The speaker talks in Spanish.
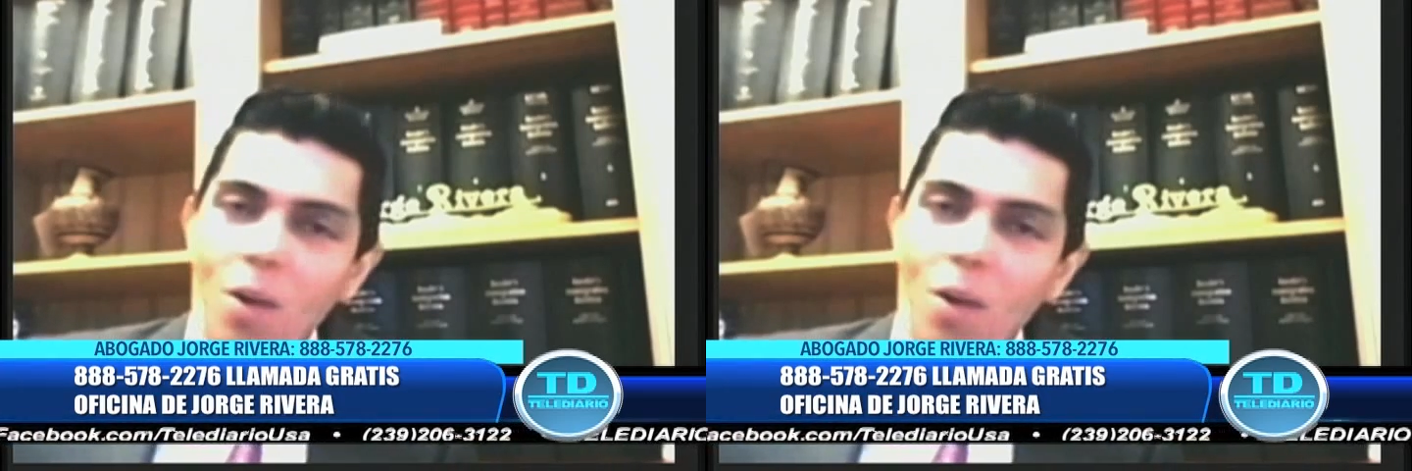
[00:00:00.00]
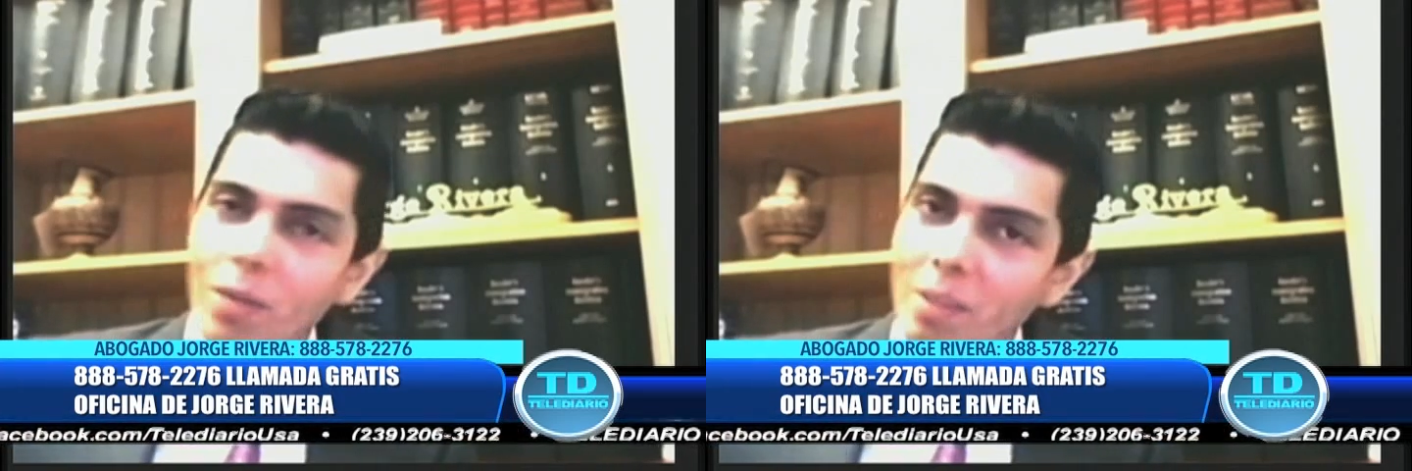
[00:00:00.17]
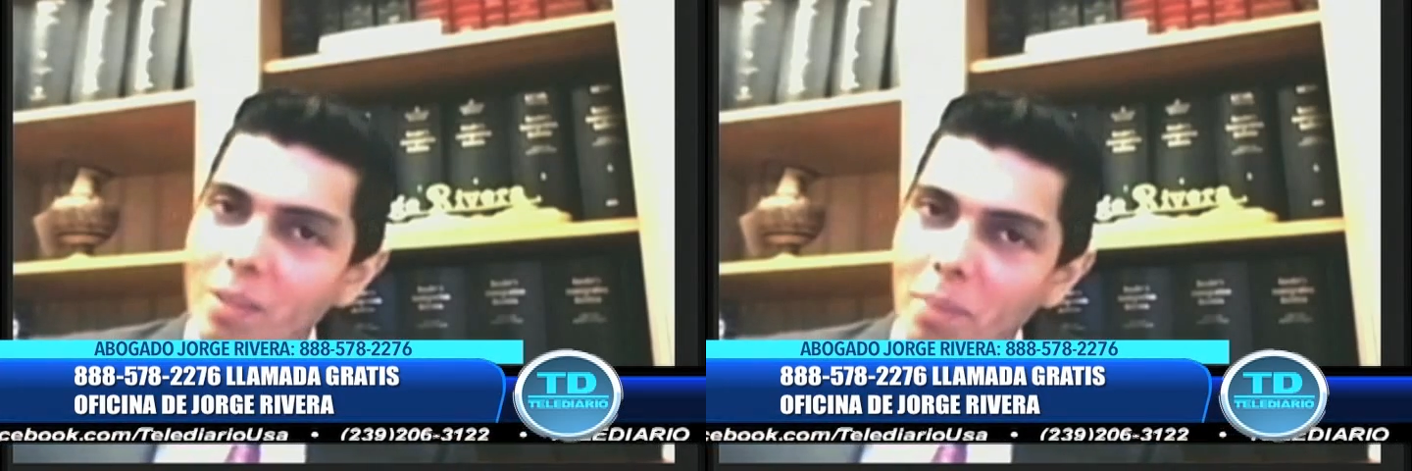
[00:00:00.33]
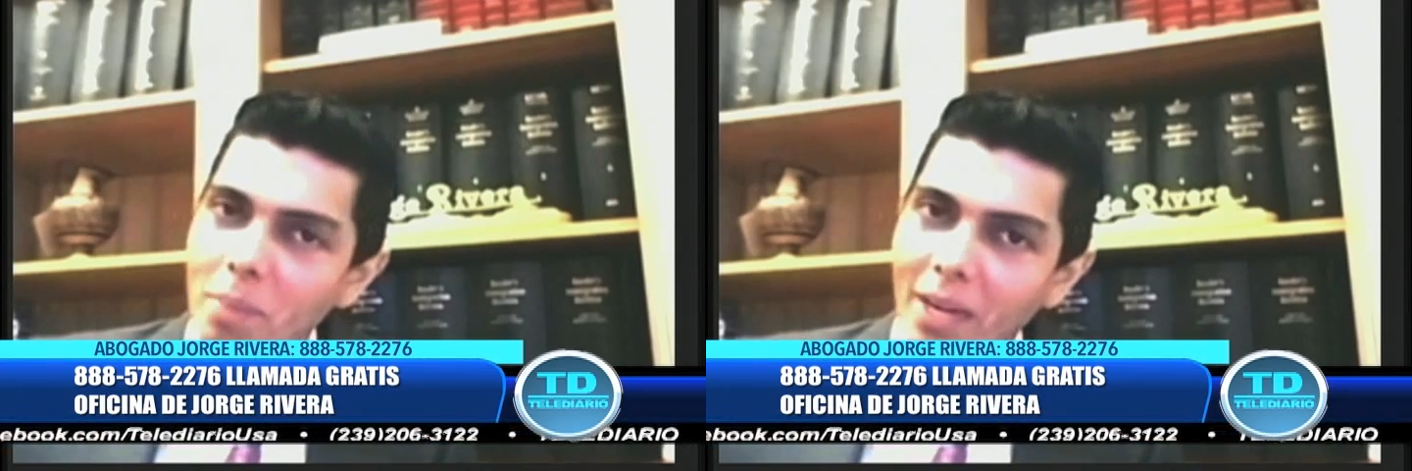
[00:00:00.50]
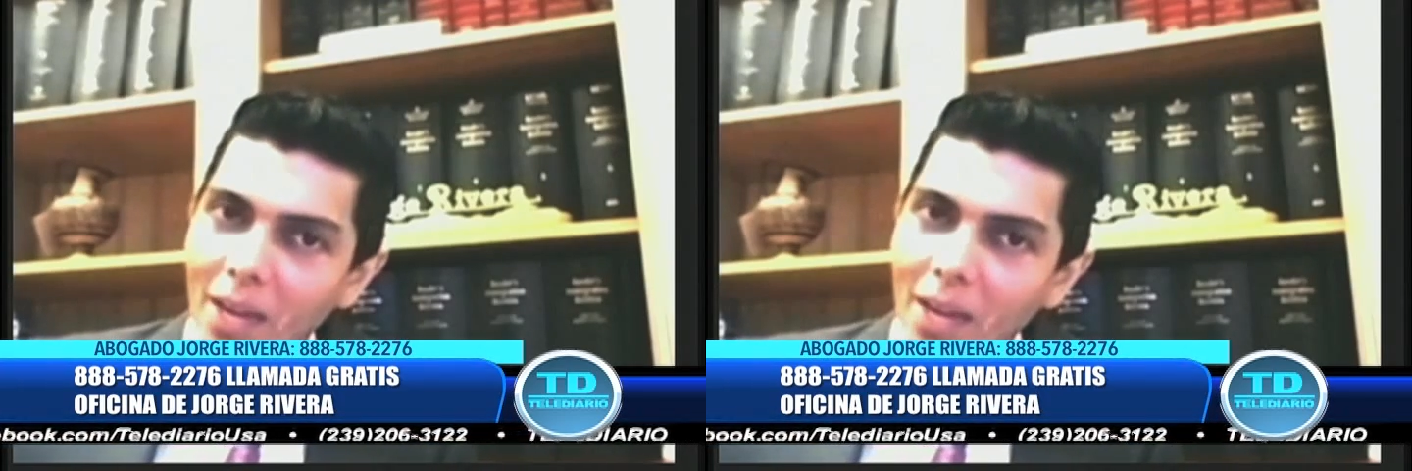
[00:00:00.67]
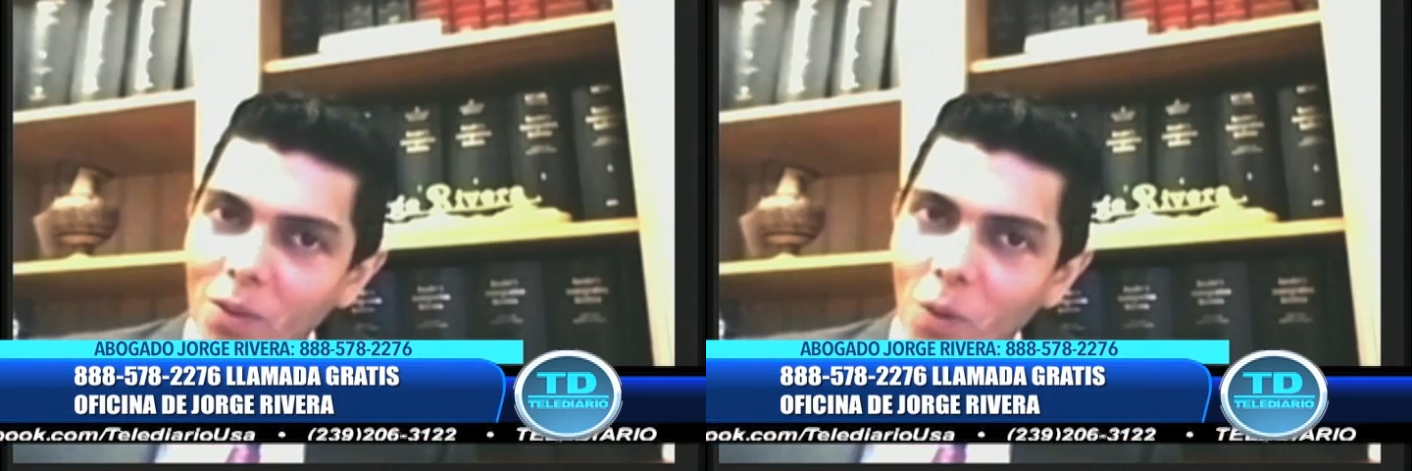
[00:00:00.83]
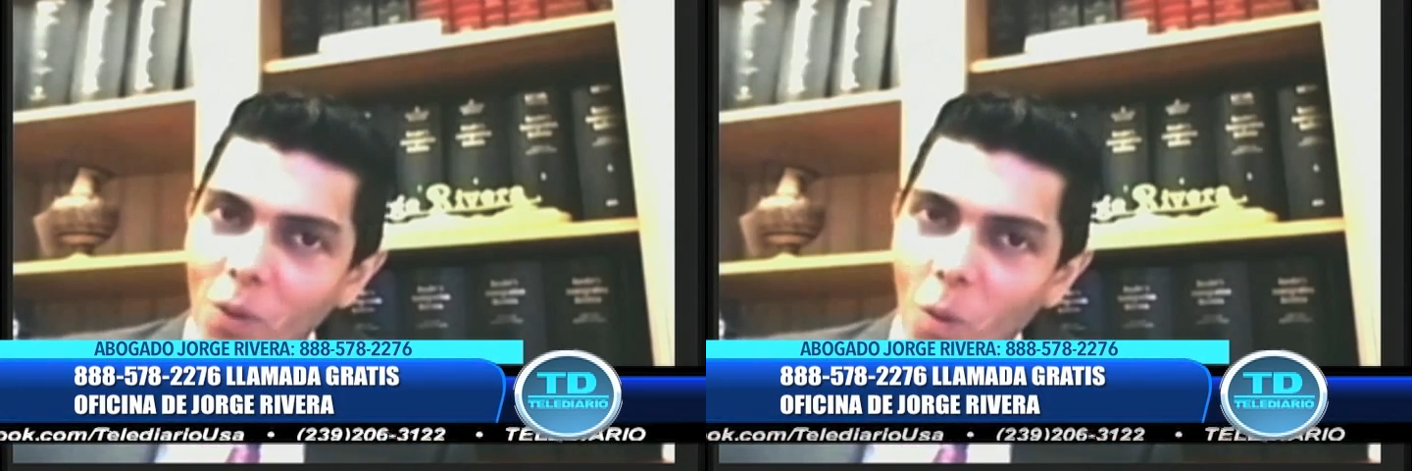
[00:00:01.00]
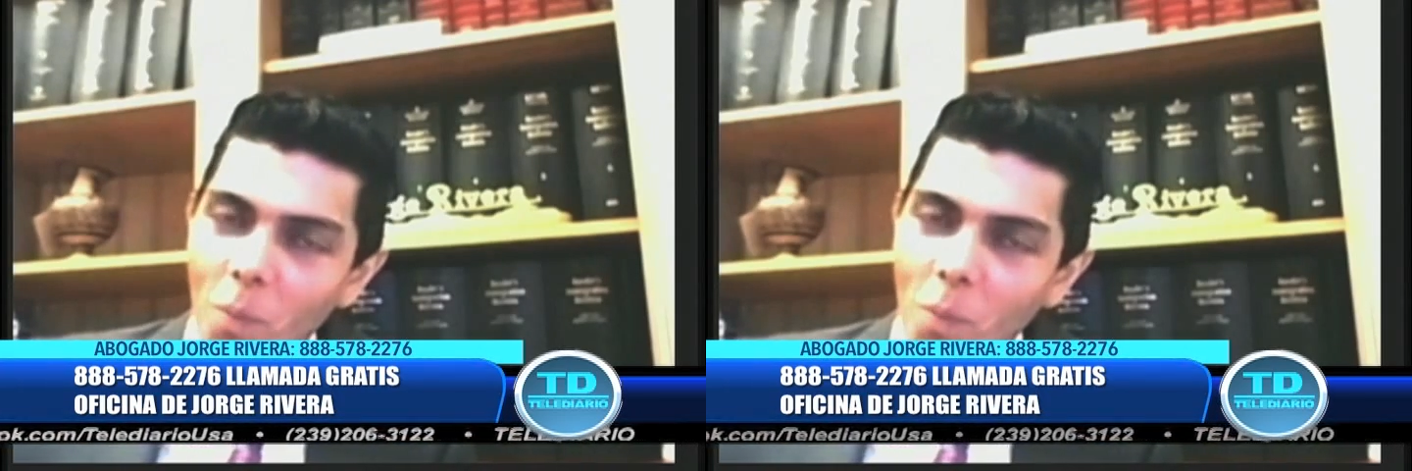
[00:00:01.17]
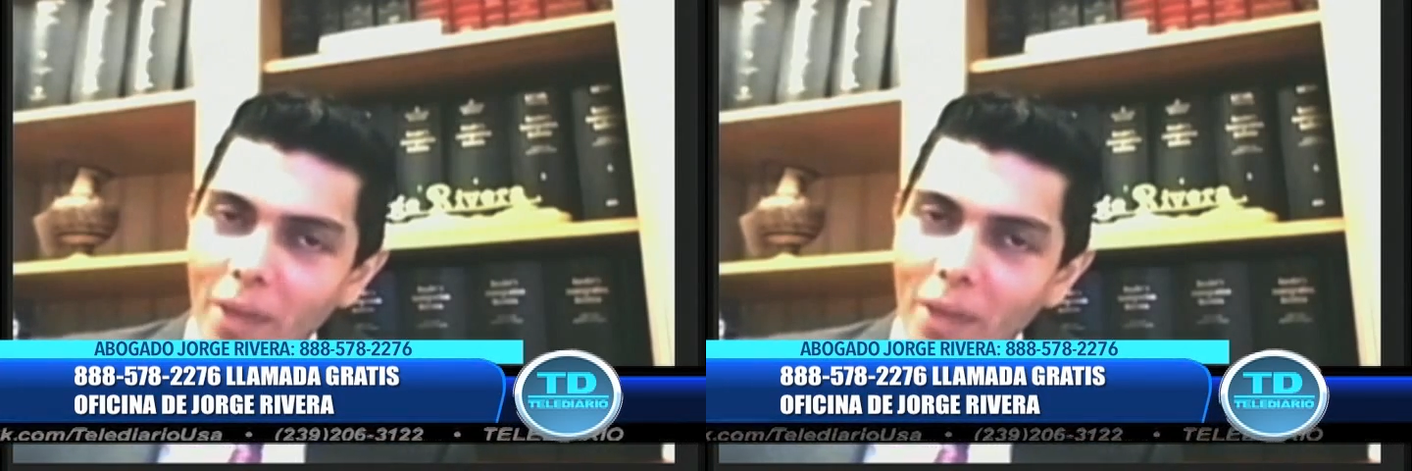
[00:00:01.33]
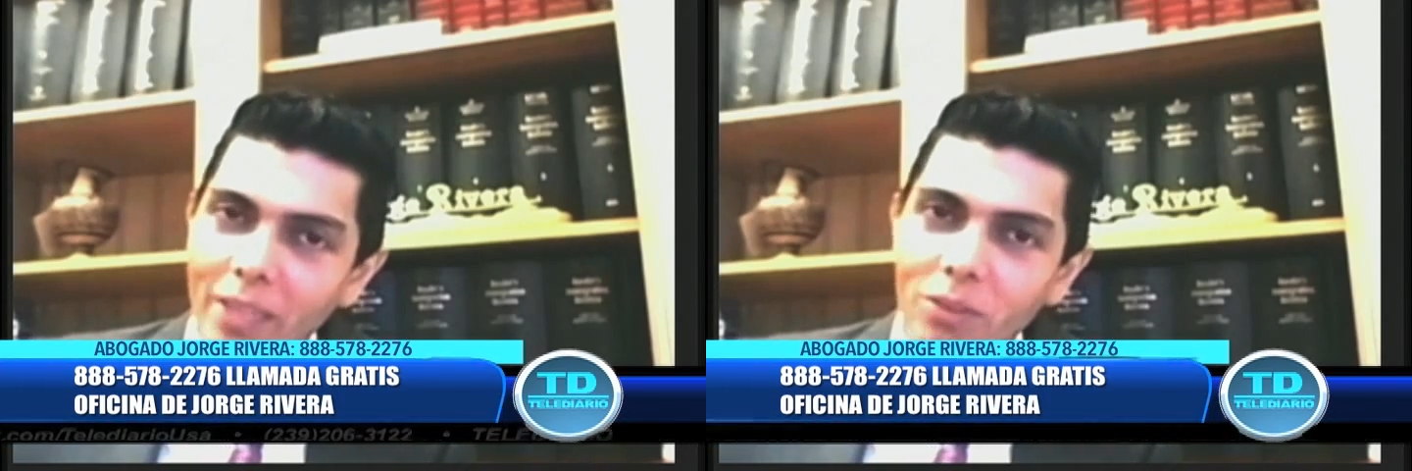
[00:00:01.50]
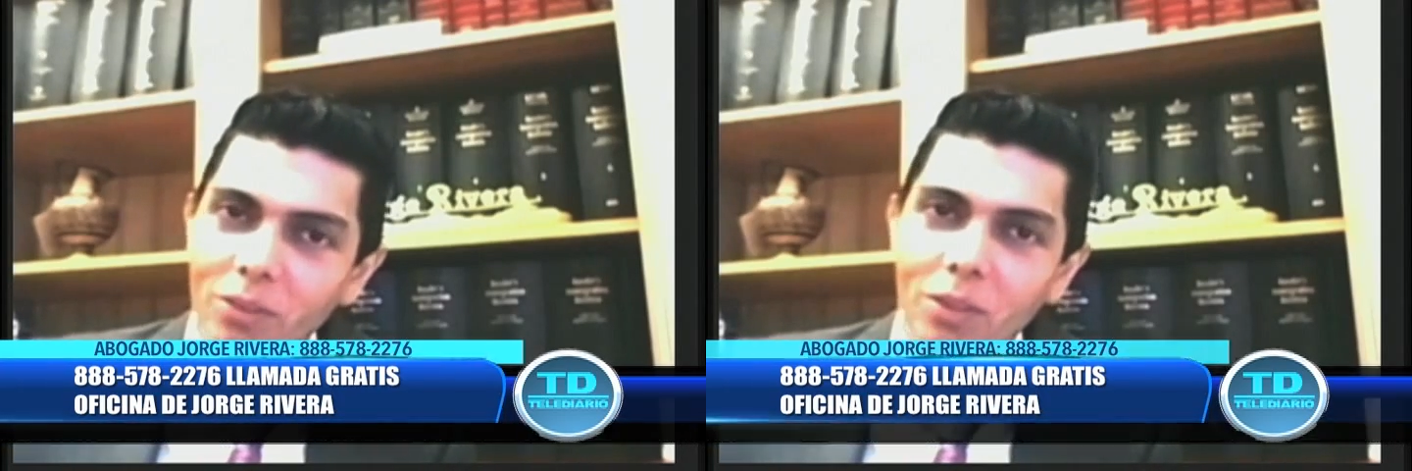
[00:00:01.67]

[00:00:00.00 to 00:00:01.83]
no están pescando con un palito,